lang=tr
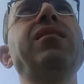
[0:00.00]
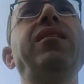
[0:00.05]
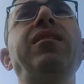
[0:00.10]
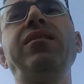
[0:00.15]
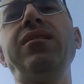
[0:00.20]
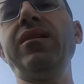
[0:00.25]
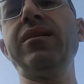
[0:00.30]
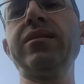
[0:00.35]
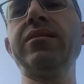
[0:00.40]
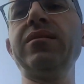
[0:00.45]

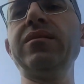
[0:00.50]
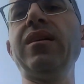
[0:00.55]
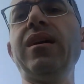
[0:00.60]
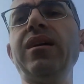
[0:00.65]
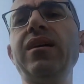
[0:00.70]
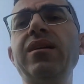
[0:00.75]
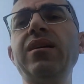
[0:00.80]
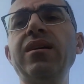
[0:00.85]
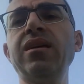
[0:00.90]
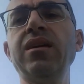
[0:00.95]
aylarında
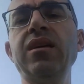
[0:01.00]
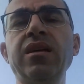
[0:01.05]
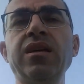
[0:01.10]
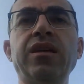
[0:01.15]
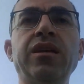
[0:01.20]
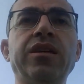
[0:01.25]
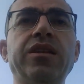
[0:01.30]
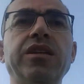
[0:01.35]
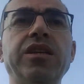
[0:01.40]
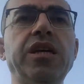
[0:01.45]

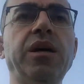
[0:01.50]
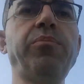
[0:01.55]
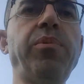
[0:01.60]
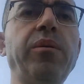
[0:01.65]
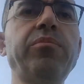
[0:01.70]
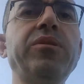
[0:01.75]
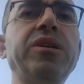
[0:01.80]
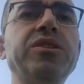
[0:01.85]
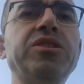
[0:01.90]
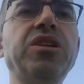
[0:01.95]

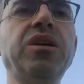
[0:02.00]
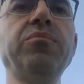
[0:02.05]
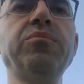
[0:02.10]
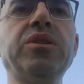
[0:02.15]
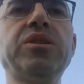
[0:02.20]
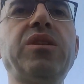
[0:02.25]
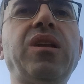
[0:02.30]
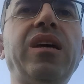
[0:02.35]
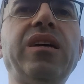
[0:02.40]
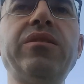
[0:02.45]

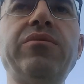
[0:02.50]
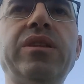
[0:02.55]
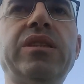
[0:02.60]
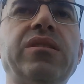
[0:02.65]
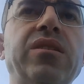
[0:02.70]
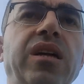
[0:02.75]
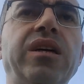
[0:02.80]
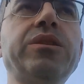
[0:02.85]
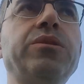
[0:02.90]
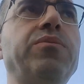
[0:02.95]
yapabileceğimiz larva
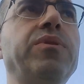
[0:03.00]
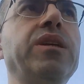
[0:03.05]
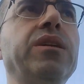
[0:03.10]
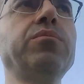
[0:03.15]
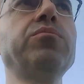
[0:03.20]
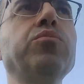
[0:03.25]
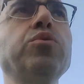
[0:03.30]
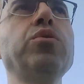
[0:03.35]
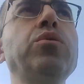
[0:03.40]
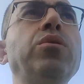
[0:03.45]
transferi
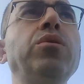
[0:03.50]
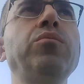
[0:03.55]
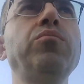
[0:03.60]
bu